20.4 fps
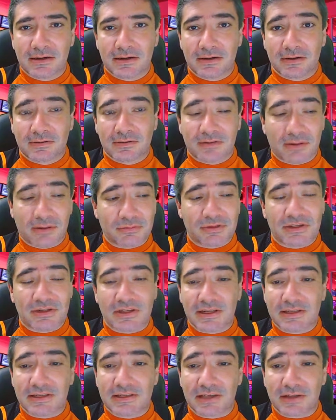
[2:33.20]
Vamos
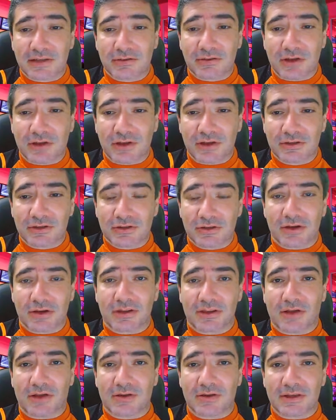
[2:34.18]
iniciando o nosso
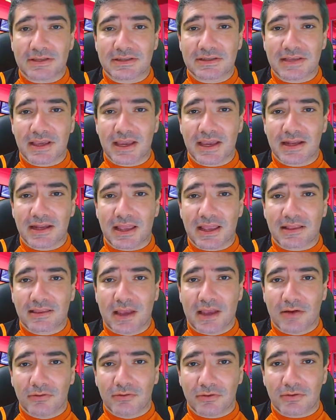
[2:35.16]
jornal ACN,
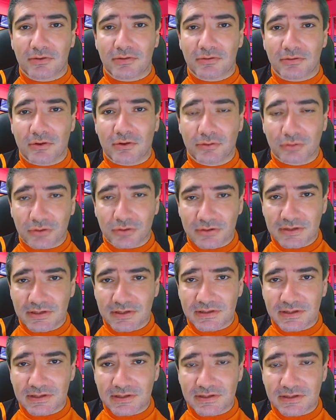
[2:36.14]
então, com
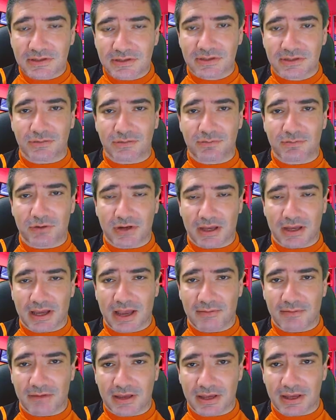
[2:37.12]
notícias de
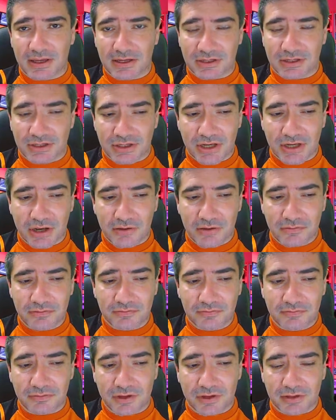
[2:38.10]
Porangaba e região.
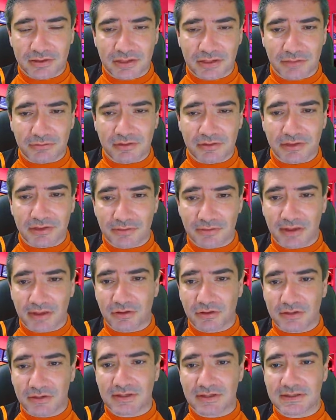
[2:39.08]
Nós temos também
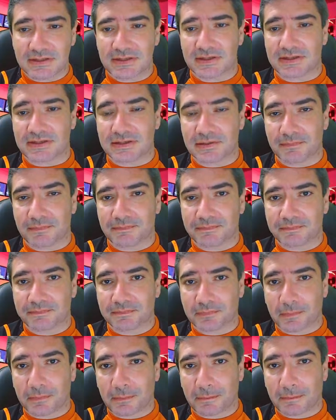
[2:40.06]
notícias
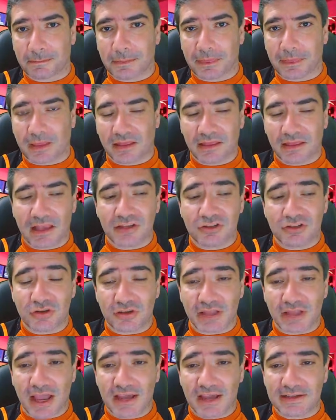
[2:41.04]

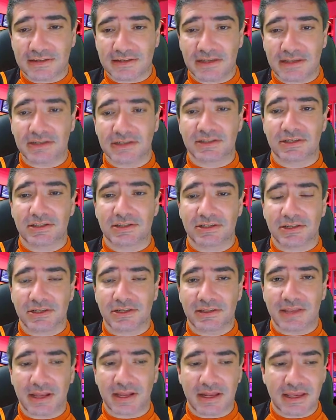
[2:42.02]
nacionais aí de, de
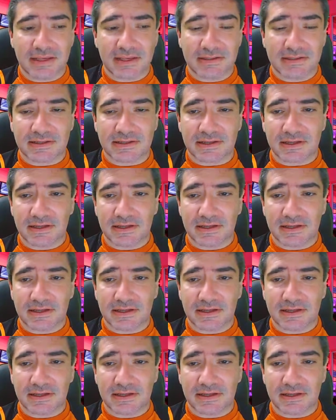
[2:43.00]
interesse